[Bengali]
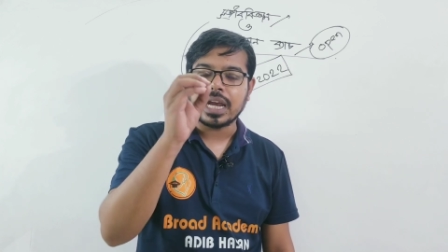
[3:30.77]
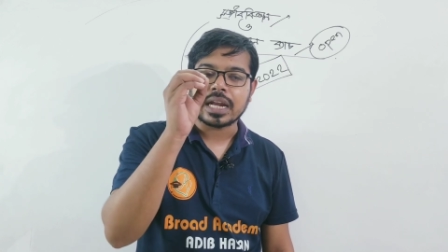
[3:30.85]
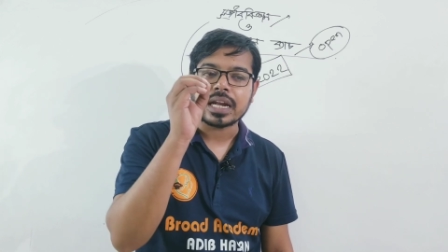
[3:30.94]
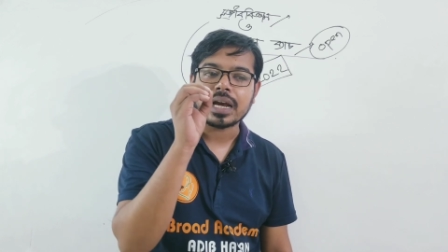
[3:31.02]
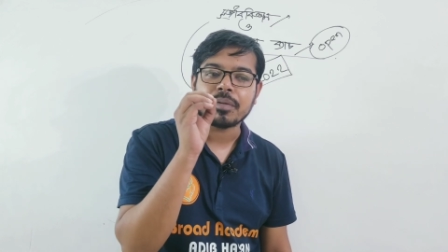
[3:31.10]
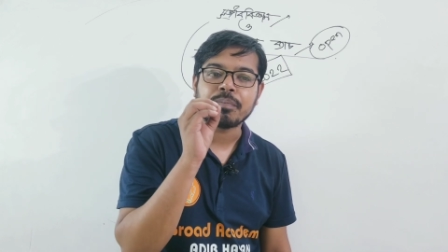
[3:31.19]

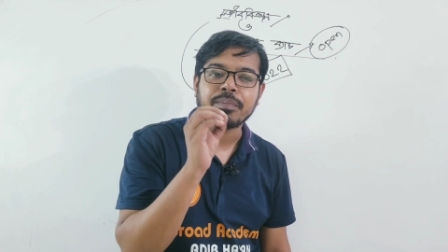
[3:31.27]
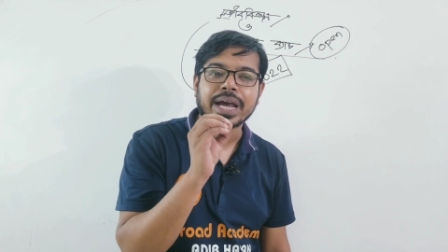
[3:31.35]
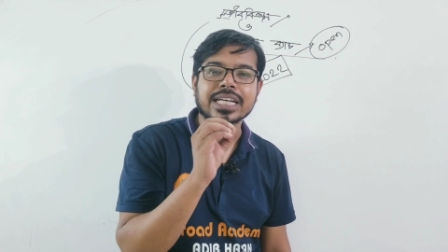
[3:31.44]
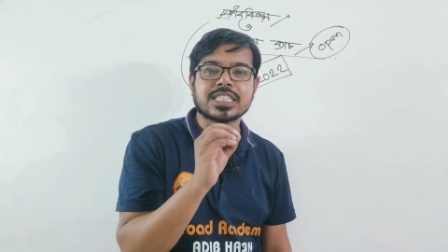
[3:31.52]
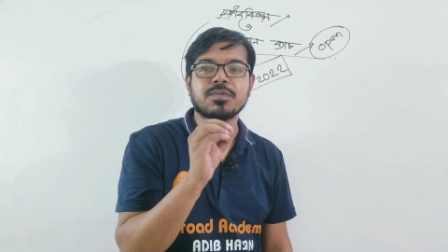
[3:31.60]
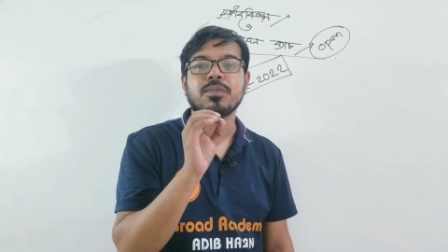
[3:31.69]
এটা
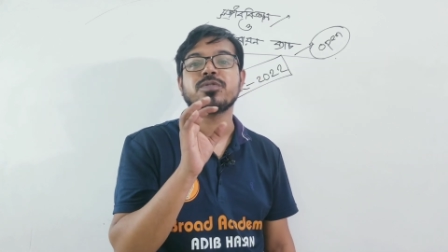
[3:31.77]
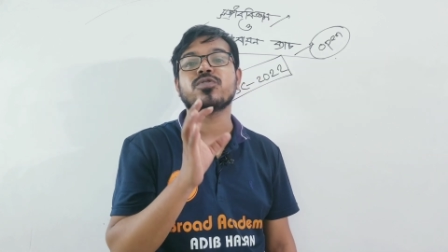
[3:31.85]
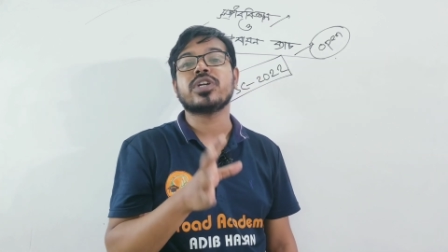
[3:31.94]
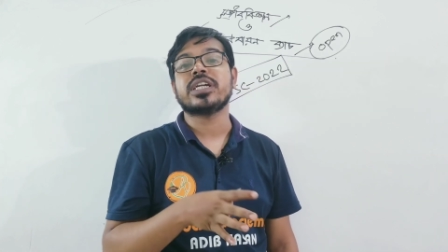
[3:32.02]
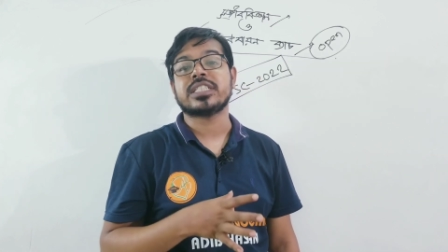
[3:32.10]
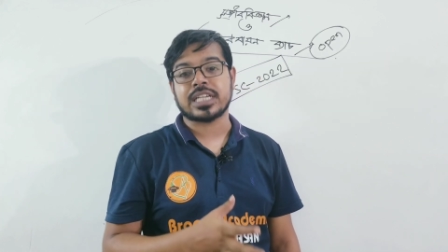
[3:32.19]
ম্যাক্সিমাম
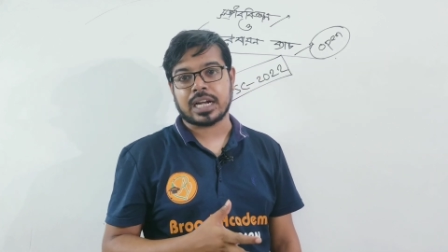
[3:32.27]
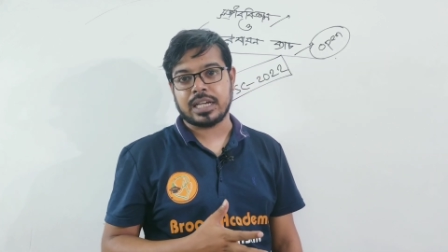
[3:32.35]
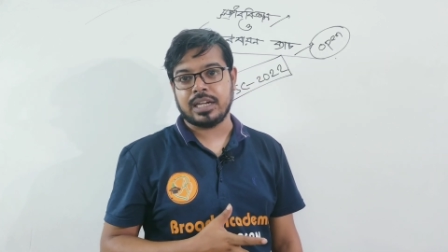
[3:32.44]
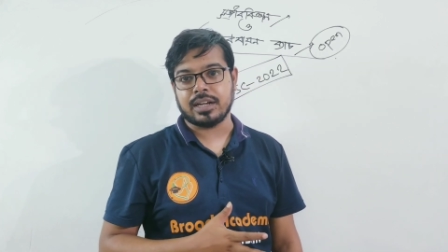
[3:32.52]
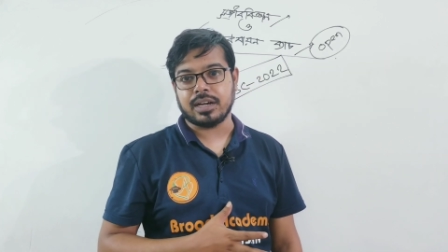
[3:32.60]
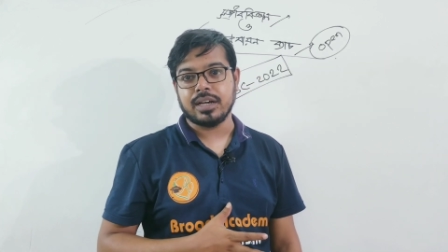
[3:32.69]
স্টুডেন্ট
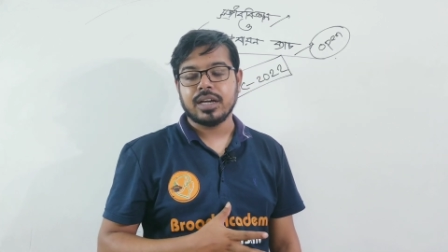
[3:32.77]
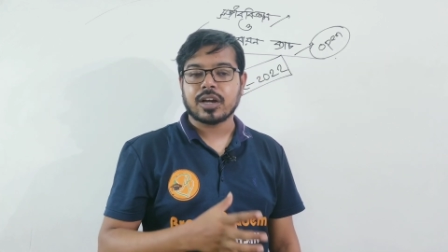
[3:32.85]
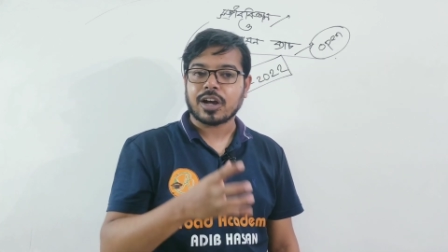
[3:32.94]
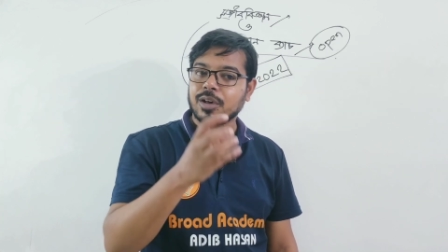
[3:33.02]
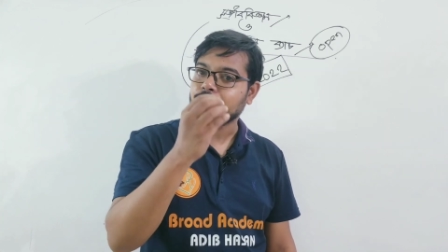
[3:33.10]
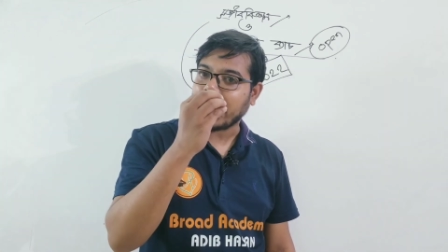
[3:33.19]
জানেই না
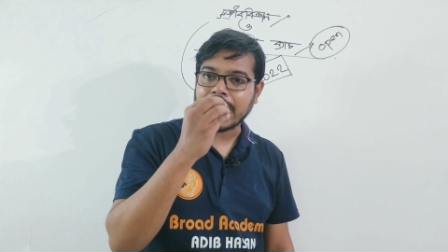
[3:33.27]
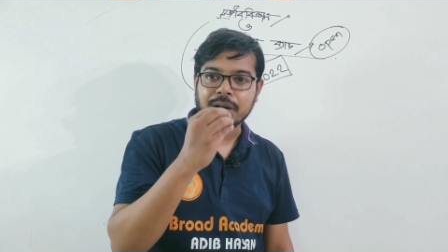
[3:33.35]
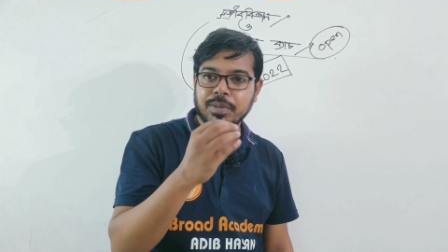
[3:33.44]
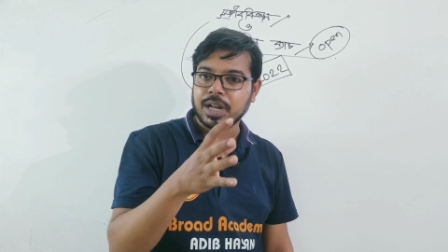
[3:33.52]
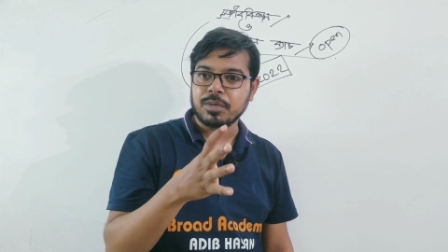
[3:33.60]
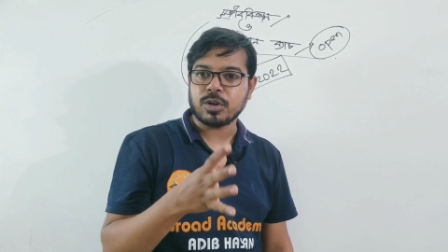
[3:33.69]
কারণ আমি
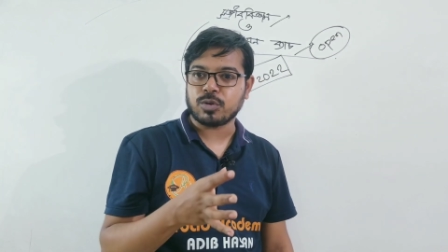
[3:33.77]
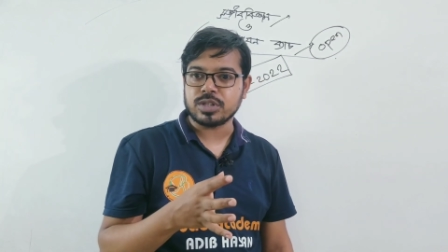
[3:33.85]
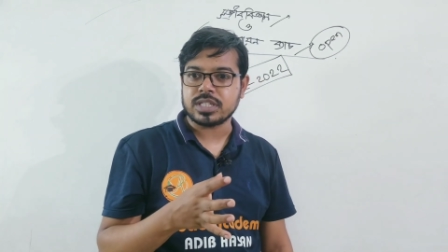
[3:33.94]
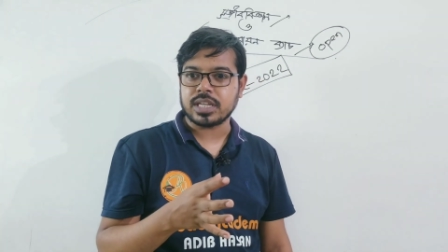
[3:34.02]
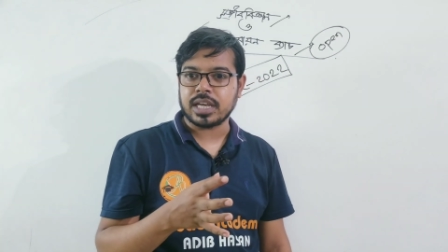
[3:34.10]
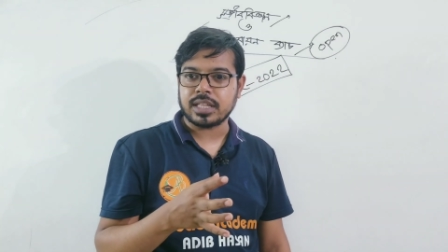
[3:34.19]
একবার আমি নোটিশ
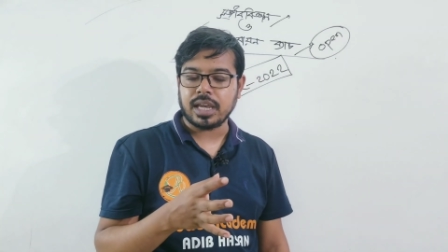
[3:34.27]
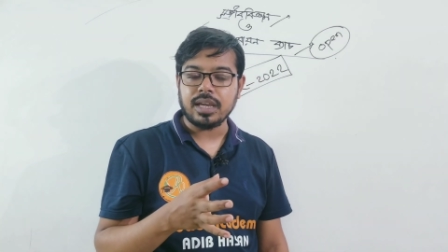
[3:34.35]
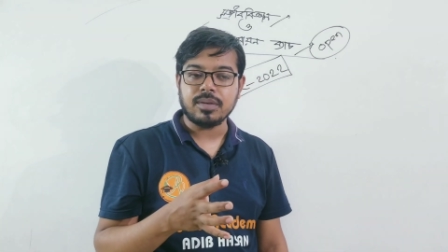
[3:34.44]
দিয়ে দিই